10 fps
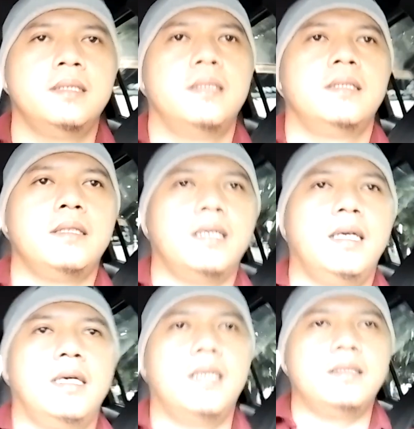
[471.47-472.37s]

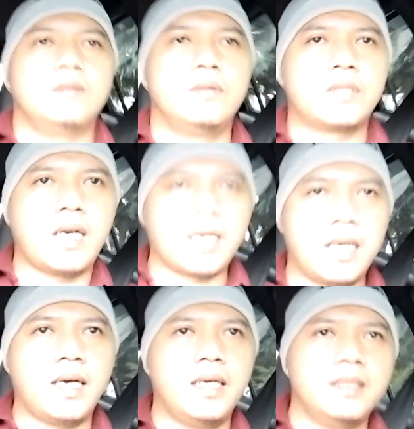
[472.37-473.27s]
ya
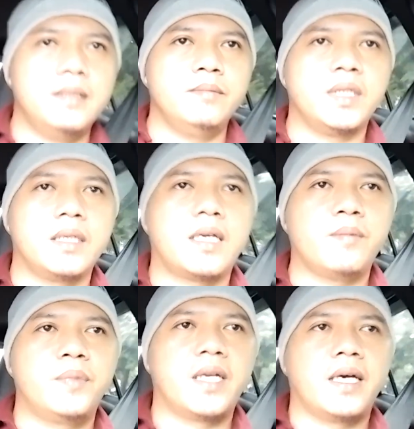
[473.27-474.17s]
usahakan berikan
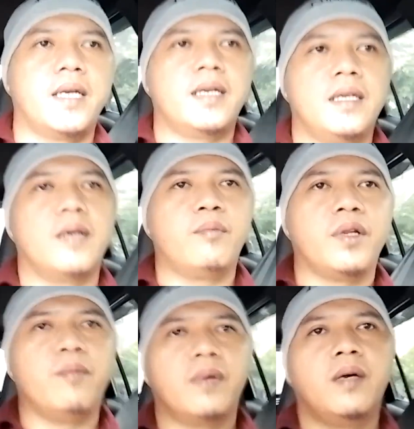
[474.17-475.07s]
pelayanan yang
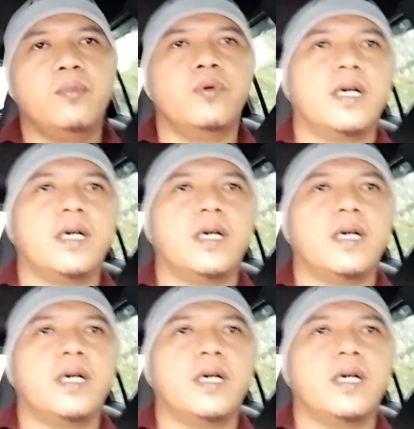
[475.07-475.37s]
prima buat